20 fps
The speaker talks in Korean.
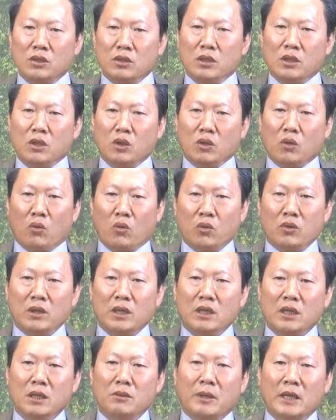이
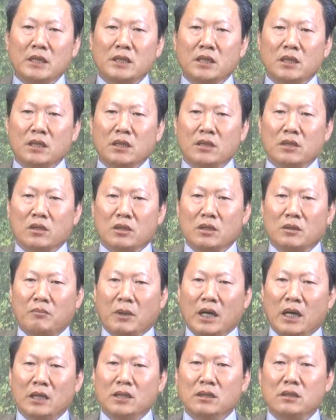오늘 일반적인 그런
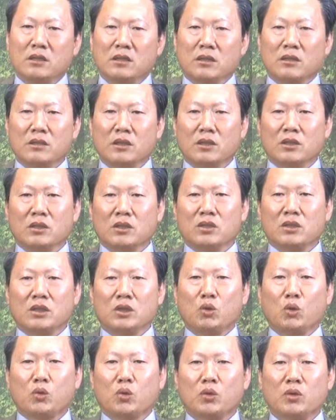많은 그런 그
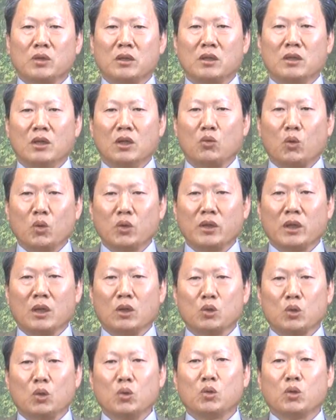기독교를
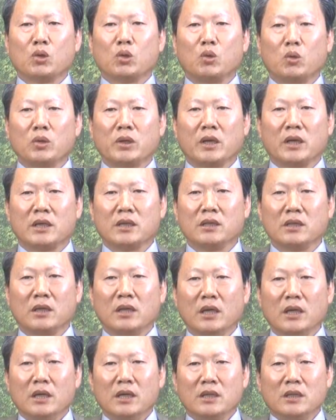공격하고 종교를 공격하는
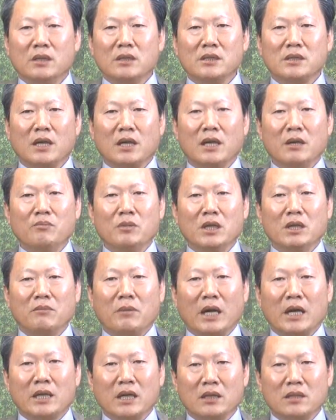이런 사람들이
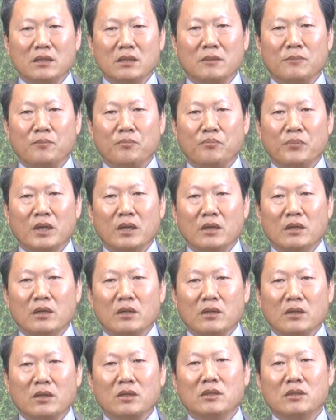말하는
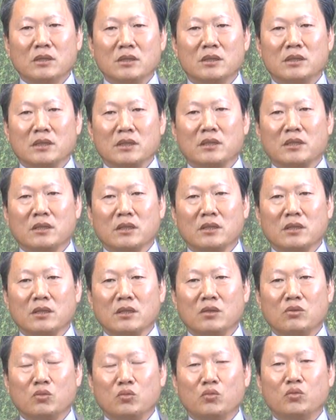그런
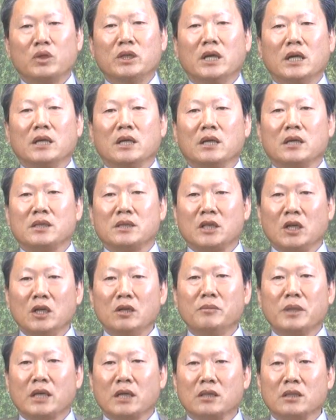그 우리의
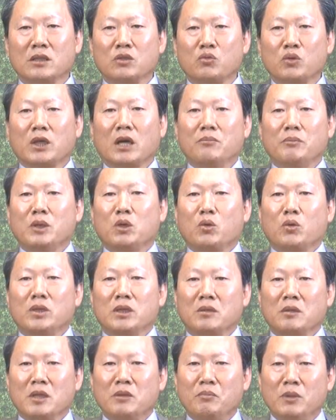체험이라든지 우리가 믿고
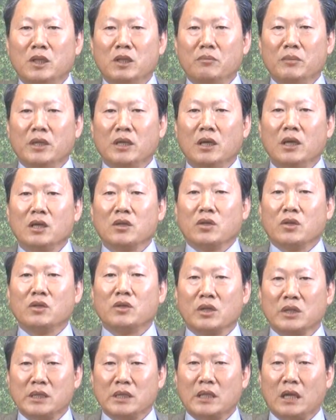있는 이 믿음이 그런
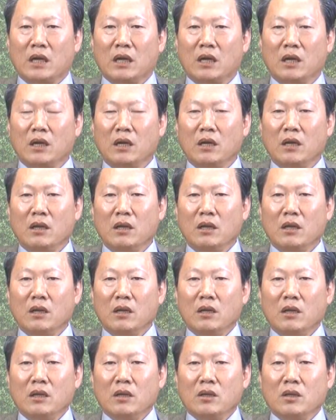것이냐?
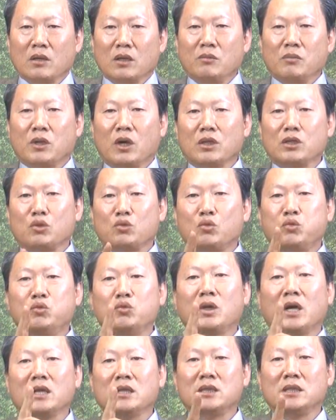그럼 거기서 두
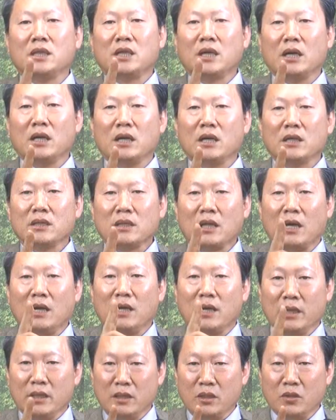가지가
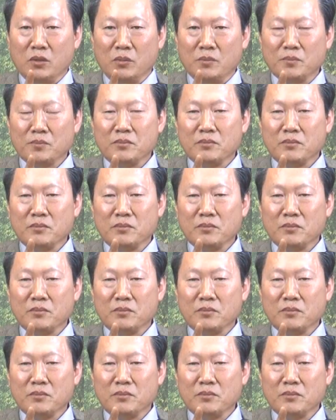달라야 돼요.